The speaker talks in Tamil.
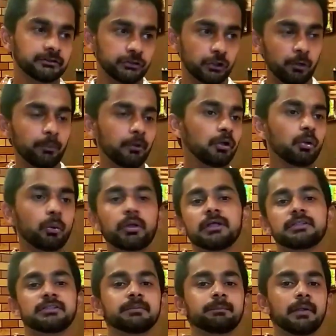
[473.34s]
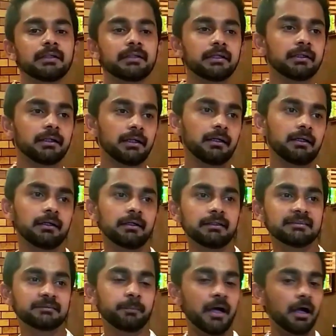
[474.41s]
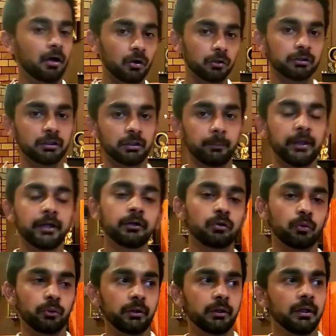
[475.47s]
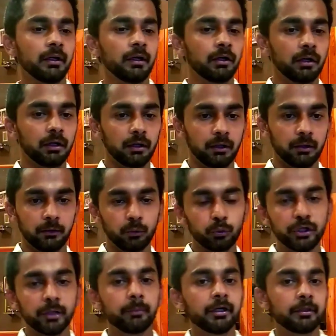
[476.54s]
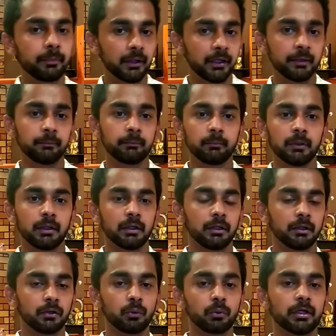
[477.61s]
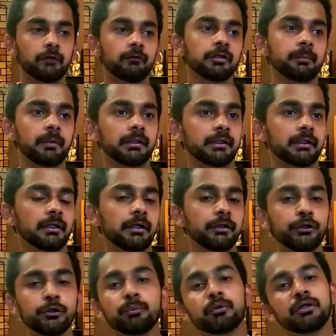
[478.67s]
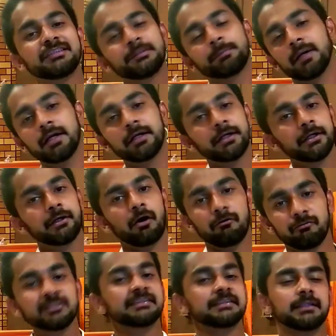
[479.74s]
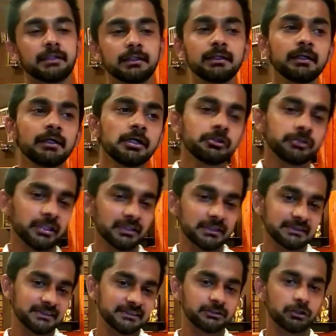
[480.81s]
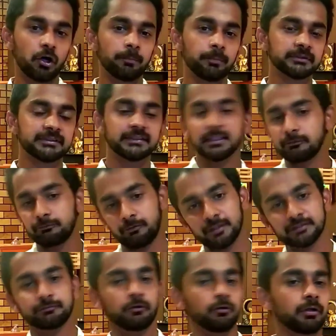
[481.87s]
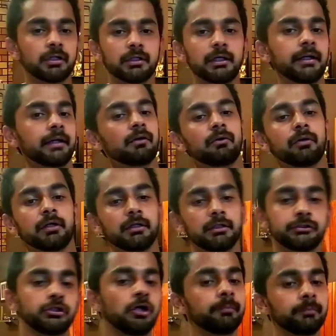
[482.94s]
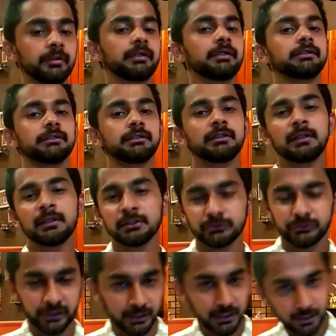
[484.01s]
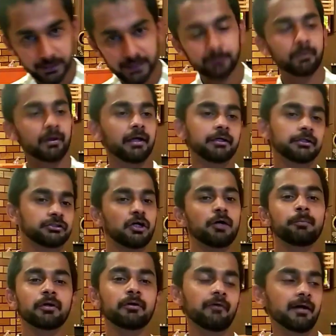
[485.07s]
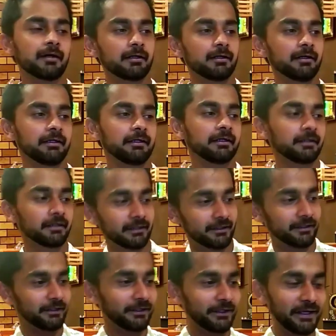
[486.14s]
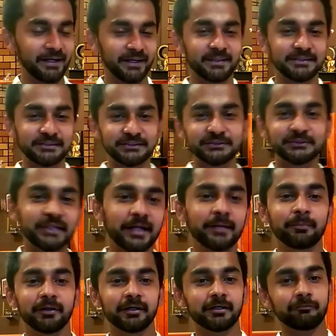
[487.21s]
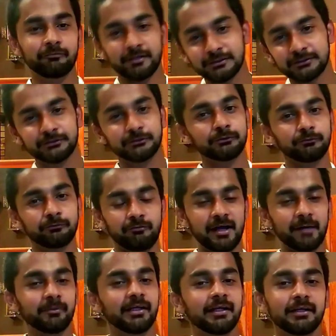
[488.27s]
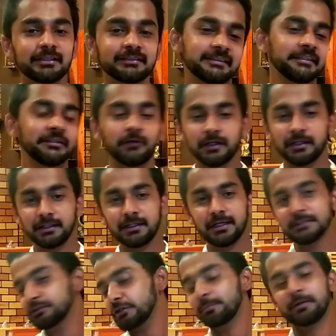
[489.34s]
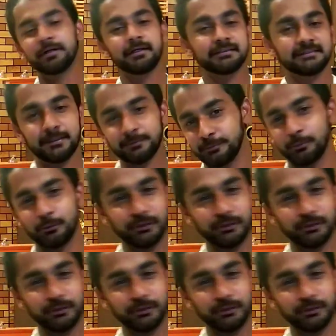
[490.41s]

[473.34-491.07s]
ஷாப்போட லொக்கேஷன் பார்த்தீங்கன்னா இட்ஸ் பேங் ஆன் த மெயின் ரோட் ஊட்டி மேட்டுப்பாளையம் ரோட்டில் வந்து பார்த்தீங்கன்னா நியூ முனிசிபாலிட்டி ஆஃபீஸ் இருக்குது ஸோ அதுக்கு ஜஸ்ட் ஆப்போசிட்டில் ஃபர்ஸ்ட் ஃப்ளோரில் தான் எங்களோட ஷாப் இருக்குது ஸோ நீங்கள் கண்டிப்பாக எங்கள் ஷாப்புக்கு வாங்க இங்கே இருக்கிற எல்லா டிஷ்ஷஸும் ட்ரை பண்ணுங்கள் ஃப்ரெண்ட்ஸும் ஃபேமிலி எல்லோரும் சேர்ந்து வாங்க என்ஜாய் பண்ணிவிட்டு சாப்பிட்டு